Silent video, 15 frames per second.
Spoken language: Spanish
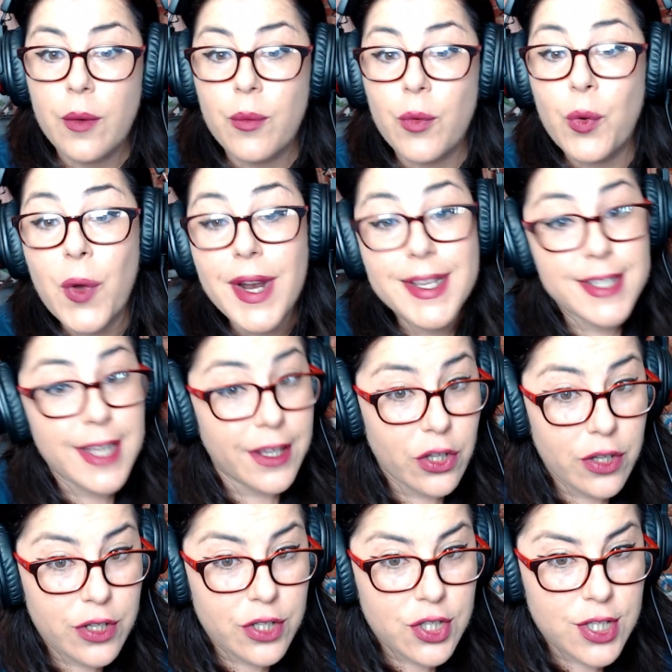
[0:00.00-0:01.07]
Muy buenas a
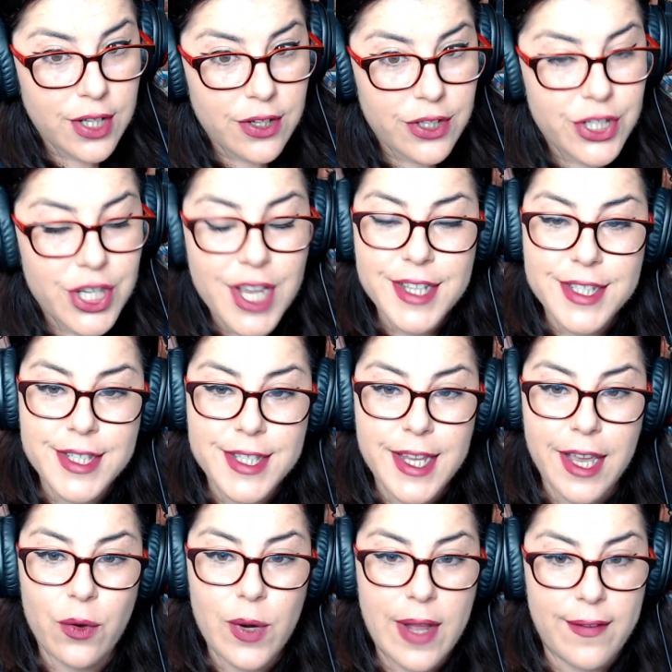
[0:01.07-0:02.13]
todos chicos,
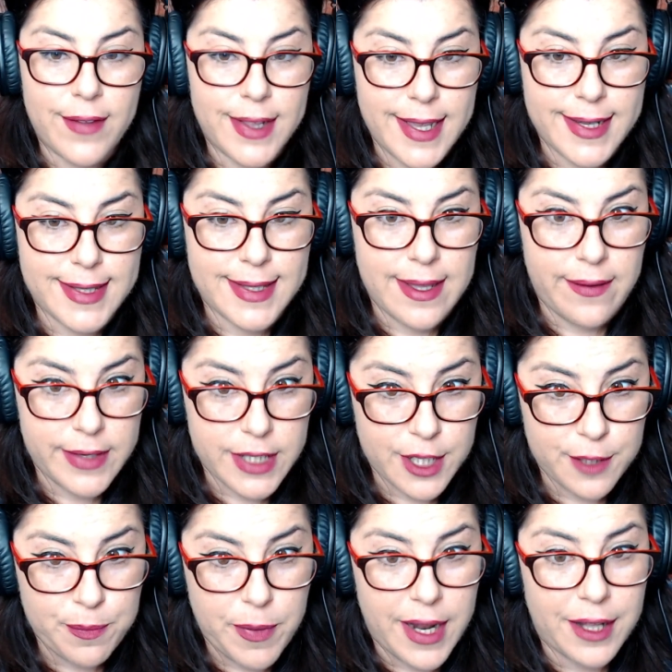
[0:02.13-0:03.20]
seguramente estabais
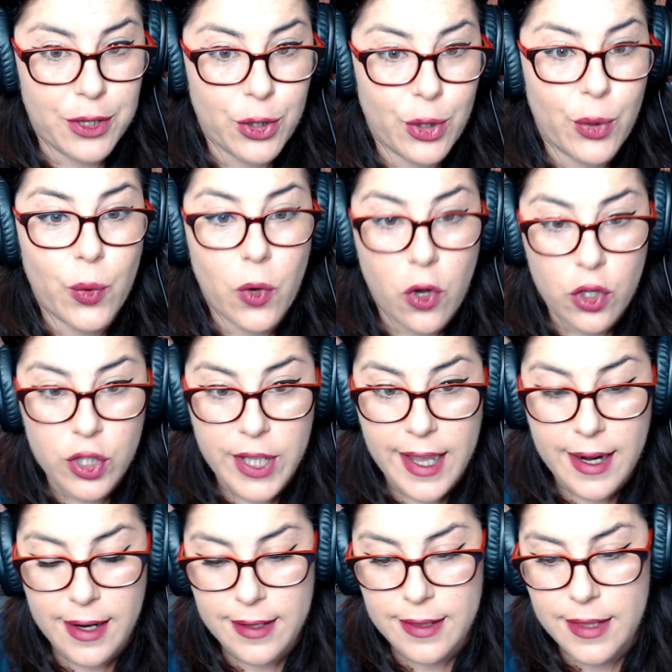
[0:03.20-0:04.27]
esperando un
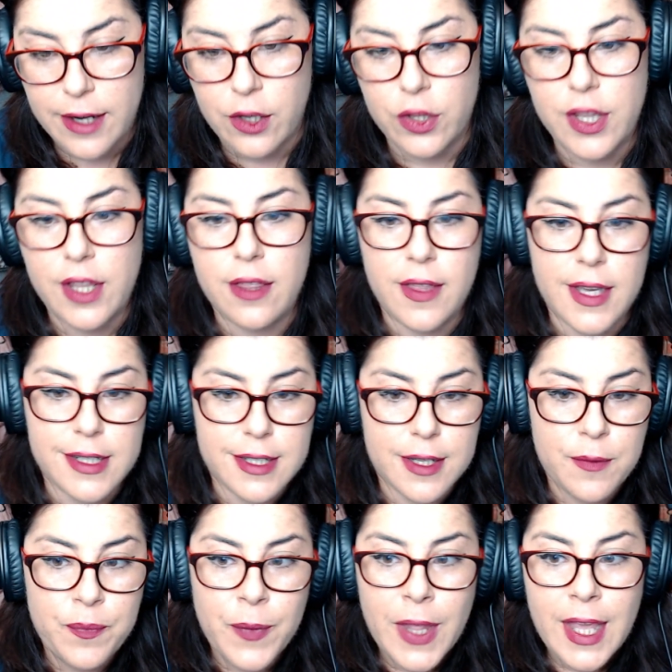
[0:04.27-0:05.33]
JR entre noticias
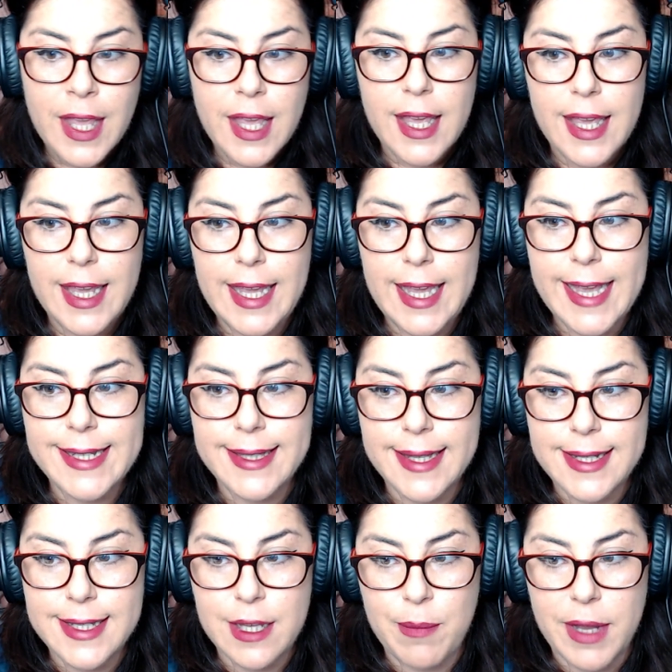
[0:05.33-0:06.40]
y
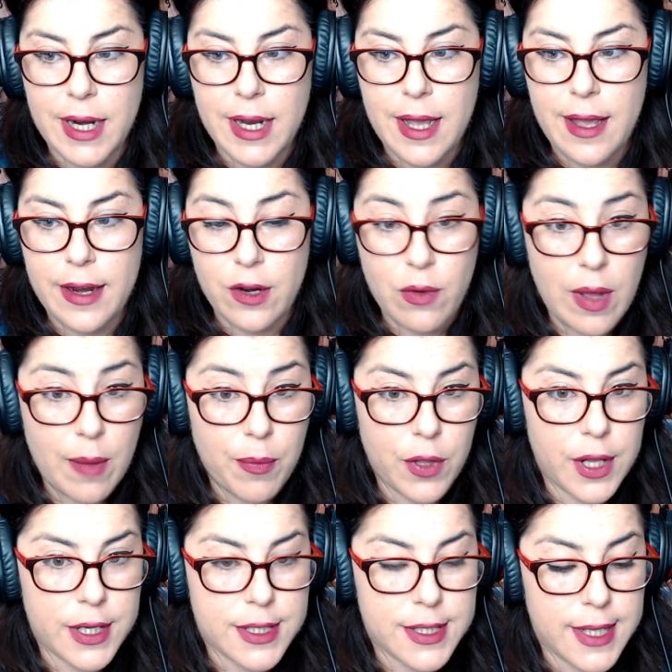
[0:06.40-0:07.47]
esta semana no va a
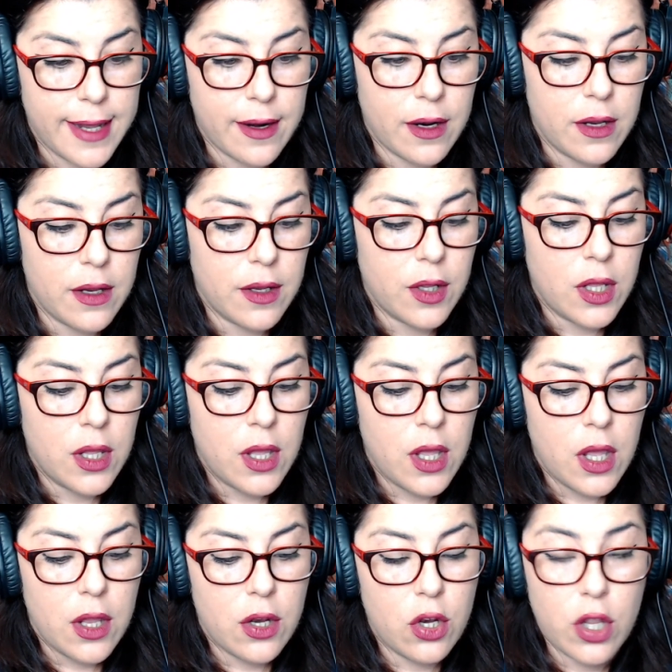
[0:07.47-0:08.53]
poder ser.
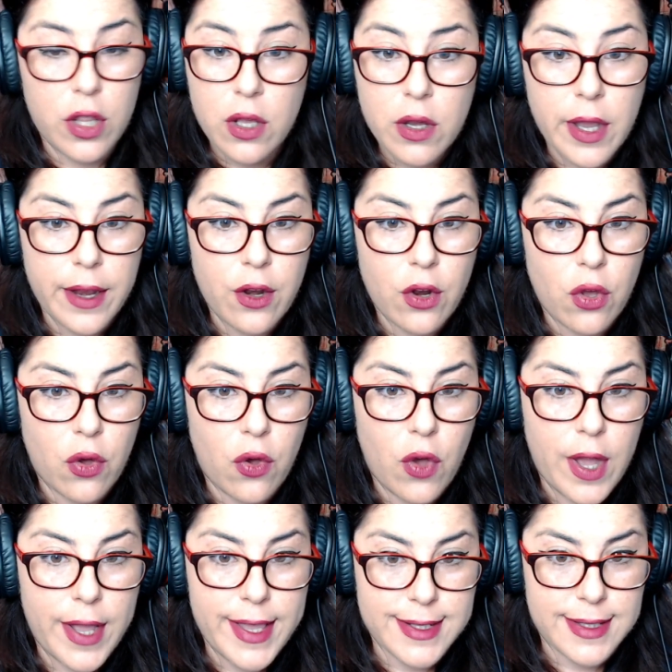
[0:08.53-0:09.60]
No digo que
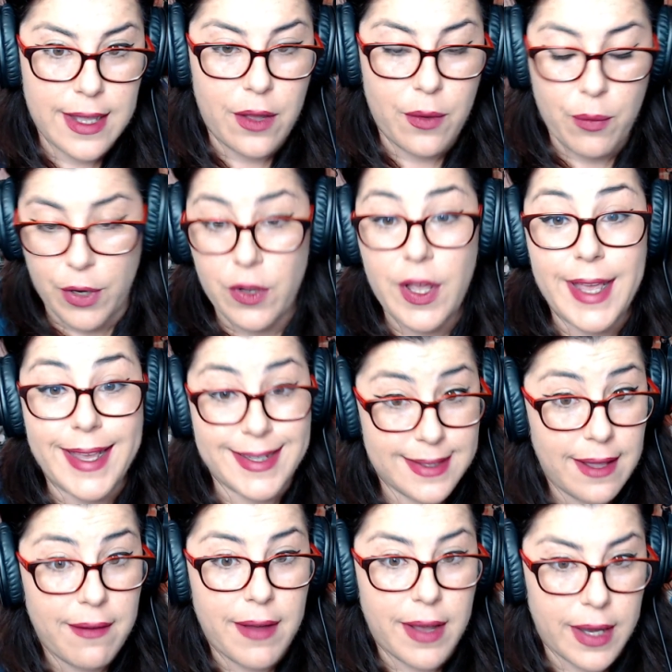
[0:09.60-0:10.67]
no haya estado, bueno,
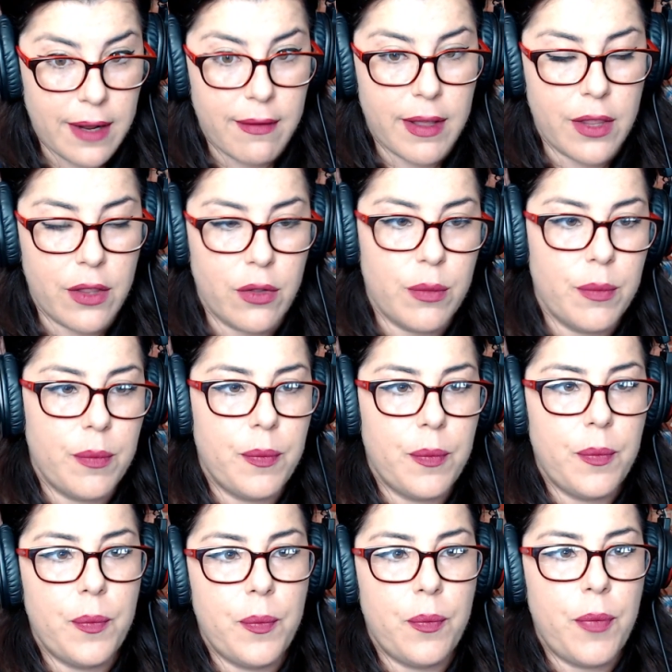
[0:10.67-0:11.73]
estaba grabado,
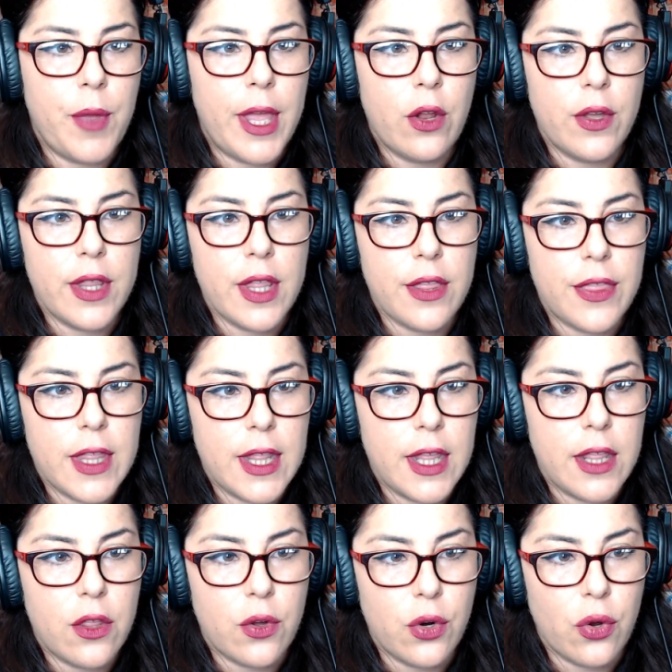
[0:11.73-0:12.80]
pero he
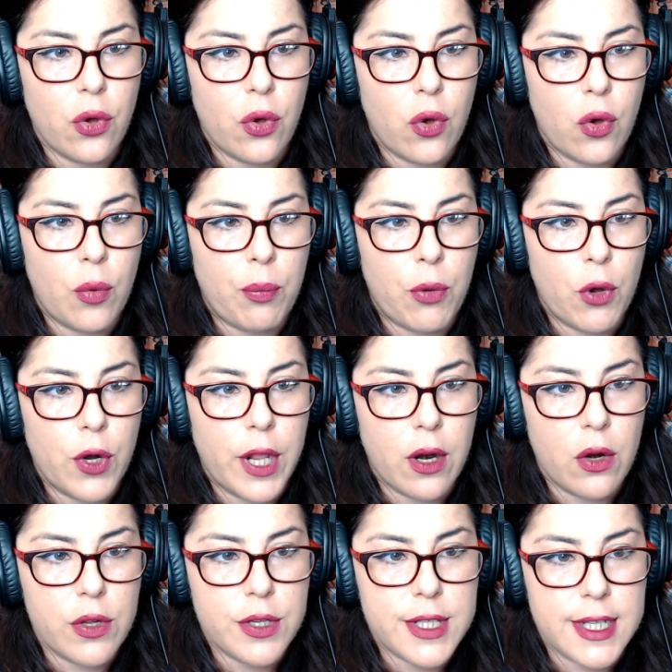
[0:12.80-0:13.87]
decidido no
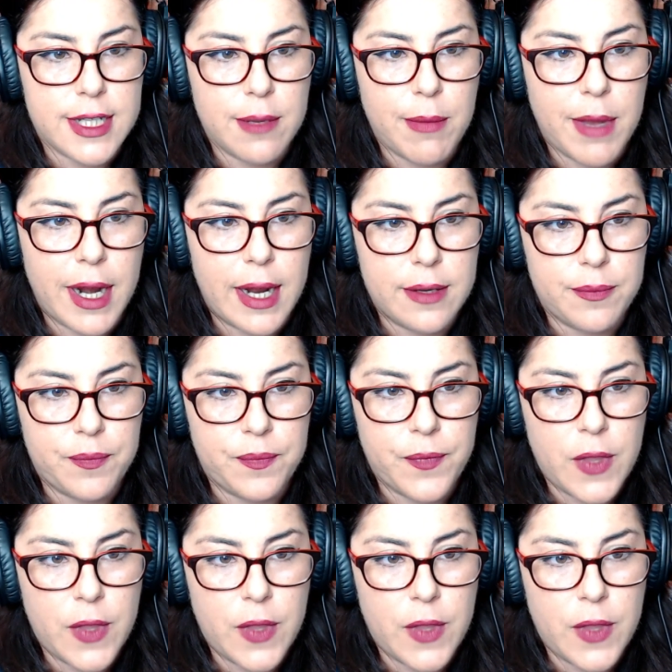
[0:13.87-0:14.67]
ponerlo esta semana.